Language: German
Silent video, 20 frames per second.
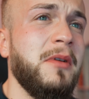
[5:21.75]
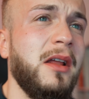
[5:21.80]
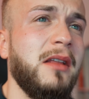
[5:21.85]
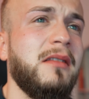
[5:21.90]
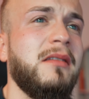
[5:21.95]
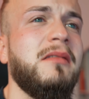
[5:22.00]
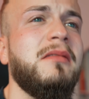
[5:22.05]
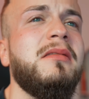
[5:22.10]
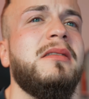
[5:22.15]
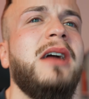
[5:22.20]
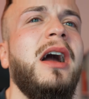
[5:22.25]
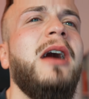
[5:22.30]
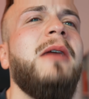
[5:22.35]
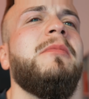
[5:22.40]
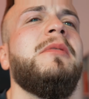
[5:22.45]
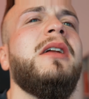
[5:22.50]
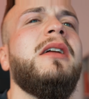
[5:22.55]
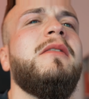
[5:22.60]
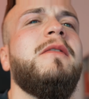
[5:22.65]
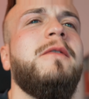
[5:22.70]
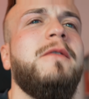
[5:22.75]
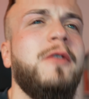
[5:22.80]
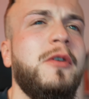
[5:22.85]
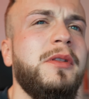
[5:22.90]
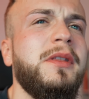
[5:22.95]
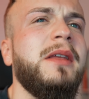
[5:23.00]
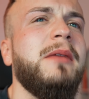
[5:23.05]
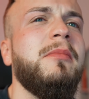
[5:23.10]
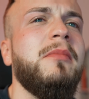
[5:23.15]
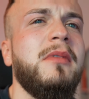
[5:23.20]
grad, kam grad
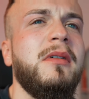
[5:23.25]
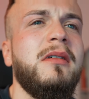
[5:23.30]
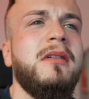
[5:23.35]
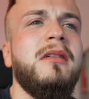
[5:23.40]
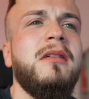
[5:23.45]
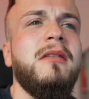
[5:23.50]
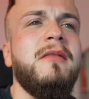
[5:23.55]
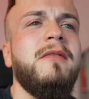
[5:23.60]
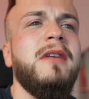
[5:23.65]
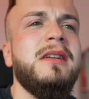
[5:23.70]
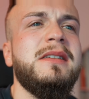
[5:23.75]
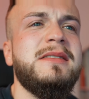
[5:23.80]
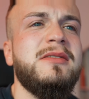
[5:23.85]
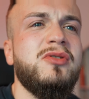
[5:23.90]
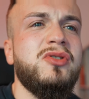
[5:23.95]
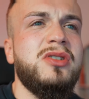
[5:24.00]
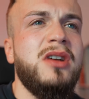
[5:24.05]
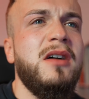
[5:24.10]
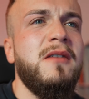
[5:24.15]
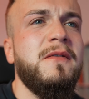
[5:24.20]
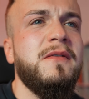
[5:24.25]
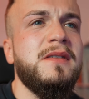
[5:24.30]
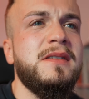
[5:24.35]
von dem weil es so scharf